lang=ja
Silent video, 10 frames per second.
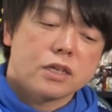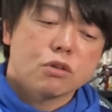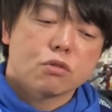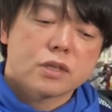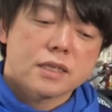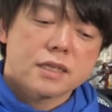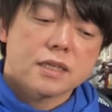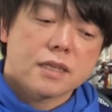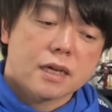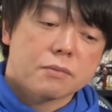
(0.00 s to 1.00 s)
医療機器
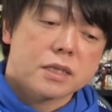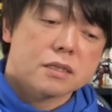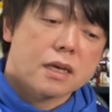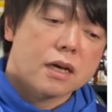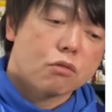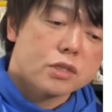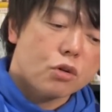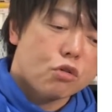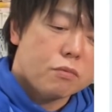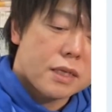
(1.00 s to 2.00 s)
になりますが、こち
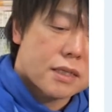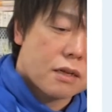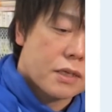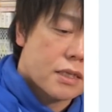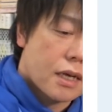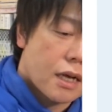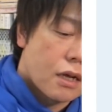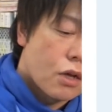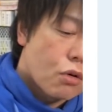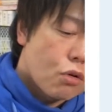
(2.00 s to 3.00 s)
らホームページになりますが、
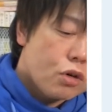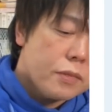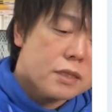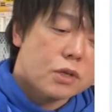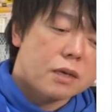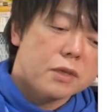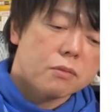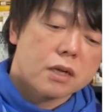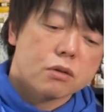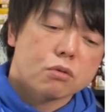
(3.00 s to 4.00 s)
ホームページもね、見
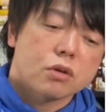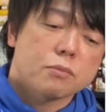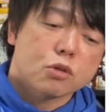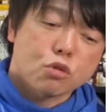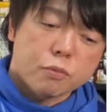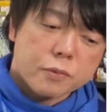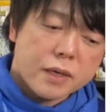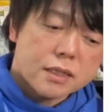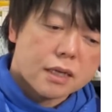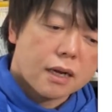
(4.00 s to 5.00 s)
てもらう通り、もう
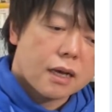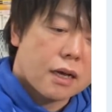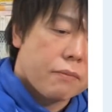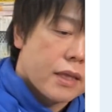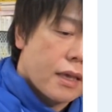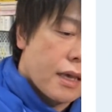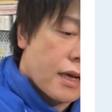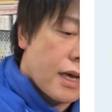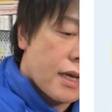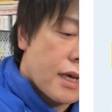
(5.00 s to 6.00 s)
トップページから、え
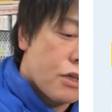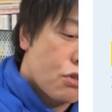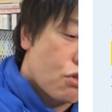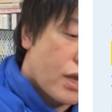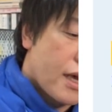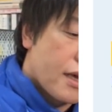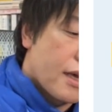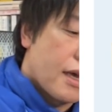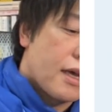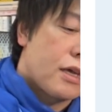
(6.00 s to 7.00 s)
外科医療のね、
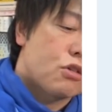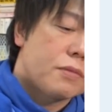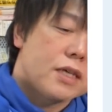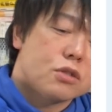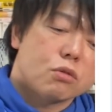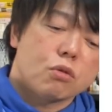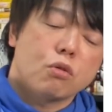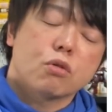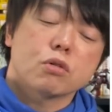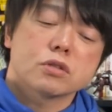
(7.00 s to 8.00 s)
えイノベーションを
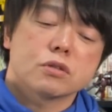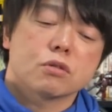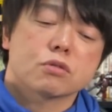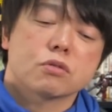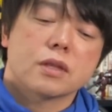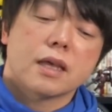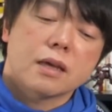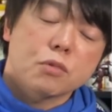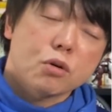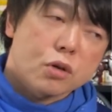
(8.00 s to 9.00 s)
起こすっていうこと
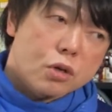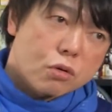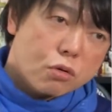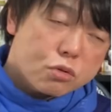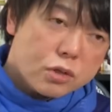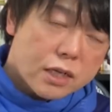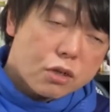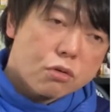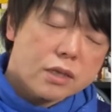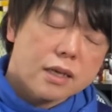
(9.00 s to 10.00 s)
で、もう本当に医
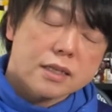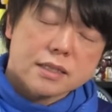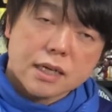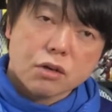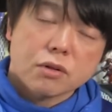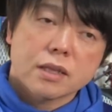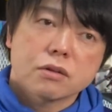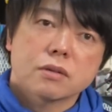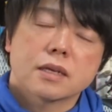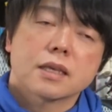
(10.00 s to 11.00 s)
療系に力を入れ
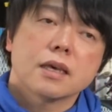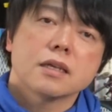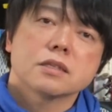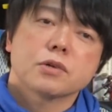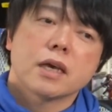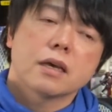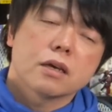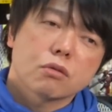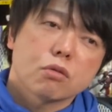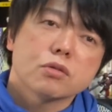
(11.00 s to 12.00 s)
てるんだ。経営陣もね、
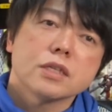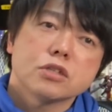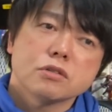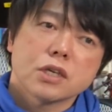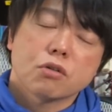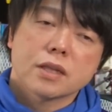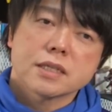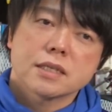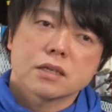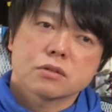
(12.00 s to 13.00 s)
ここで収益を
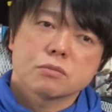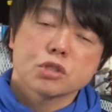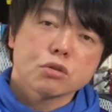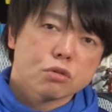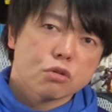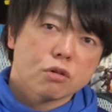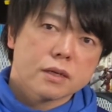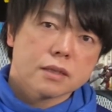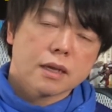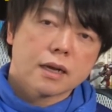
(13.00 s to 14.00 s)
出していく。もちろん
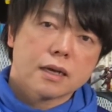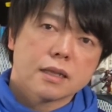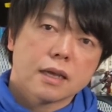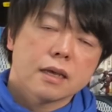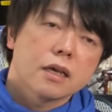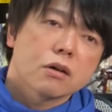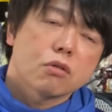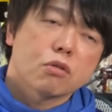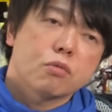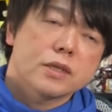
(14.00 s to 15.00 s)
グローバル展開で、
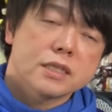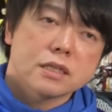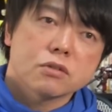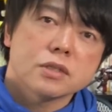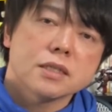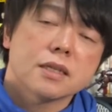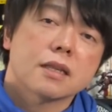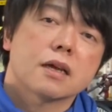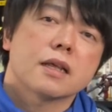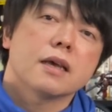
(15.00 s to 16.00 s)
今後 6G に
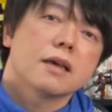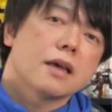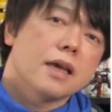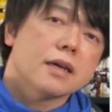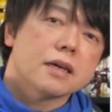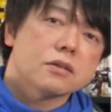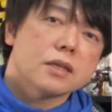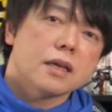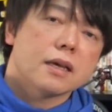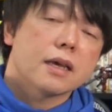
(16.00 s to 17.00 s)
なったらね、遠隔
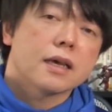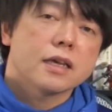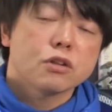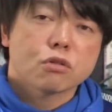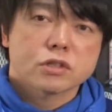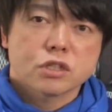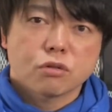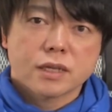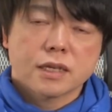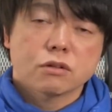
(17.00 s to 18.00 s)
で、え医療の治
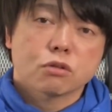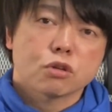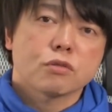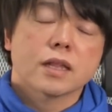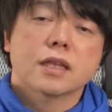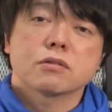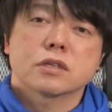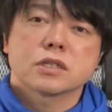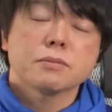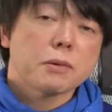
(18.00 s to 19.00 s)
療ができると言われてるん
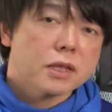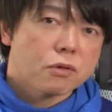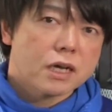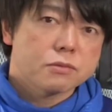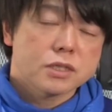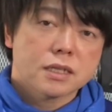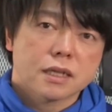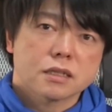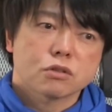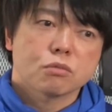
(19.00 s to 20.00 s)
です今まだ 5G
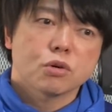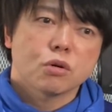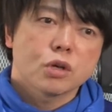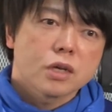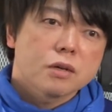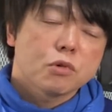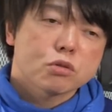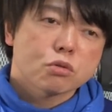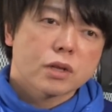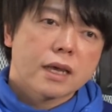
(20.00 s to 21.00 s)
なんですけども、もう
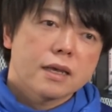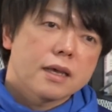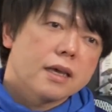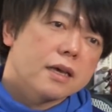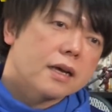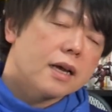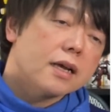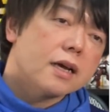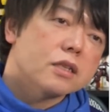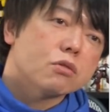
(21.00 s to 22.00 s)
ほとんどね、え
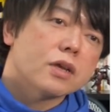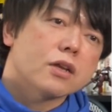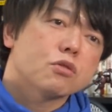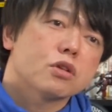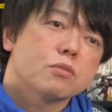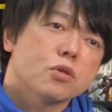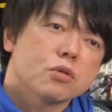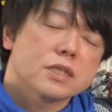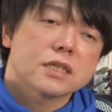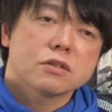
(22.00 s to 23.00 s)
海外とのやりとり
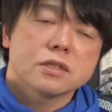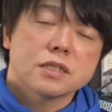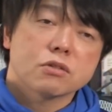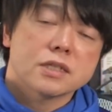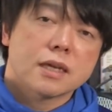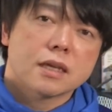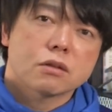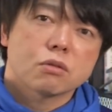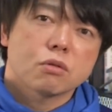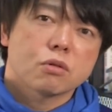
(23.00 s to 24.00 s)
も 6G の時代にな
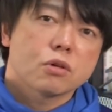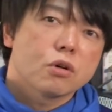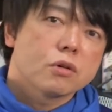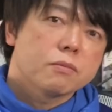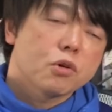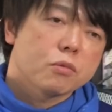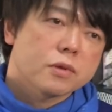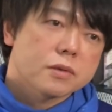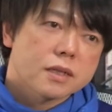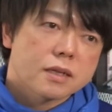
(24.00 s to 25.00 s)
ると、
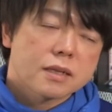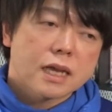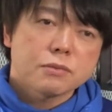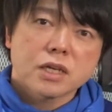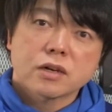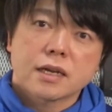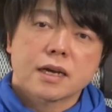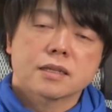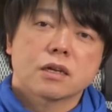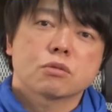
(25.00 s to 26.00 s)
もうタイムラグが
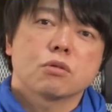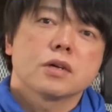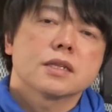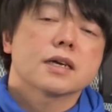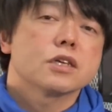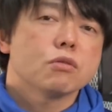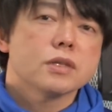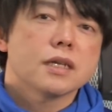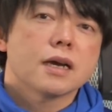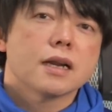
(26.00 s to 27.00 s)
なくなると。だから日
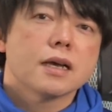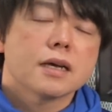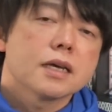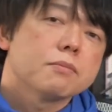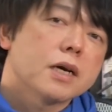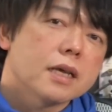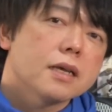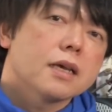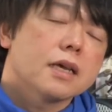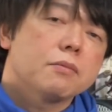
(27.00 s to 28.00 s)
本にいながら、まあ
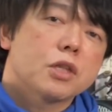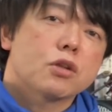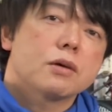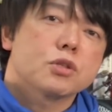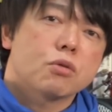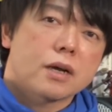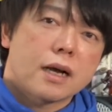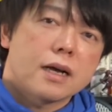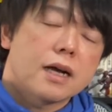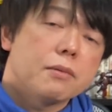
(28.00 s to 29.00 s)
ね、えー、ベトナムと
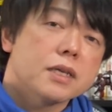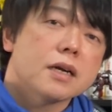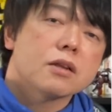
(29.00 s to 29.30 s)
か、アメリカ